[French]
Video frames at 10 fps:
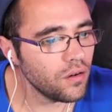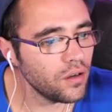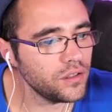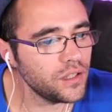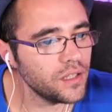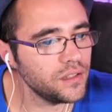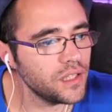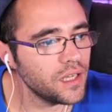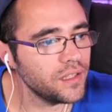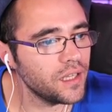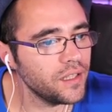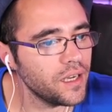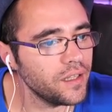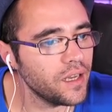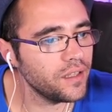Oh, aïe, aïe, aïe,
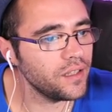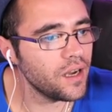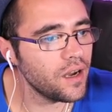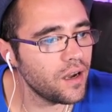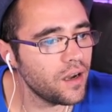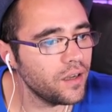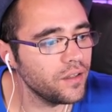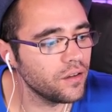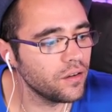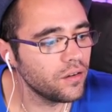aïe, aïe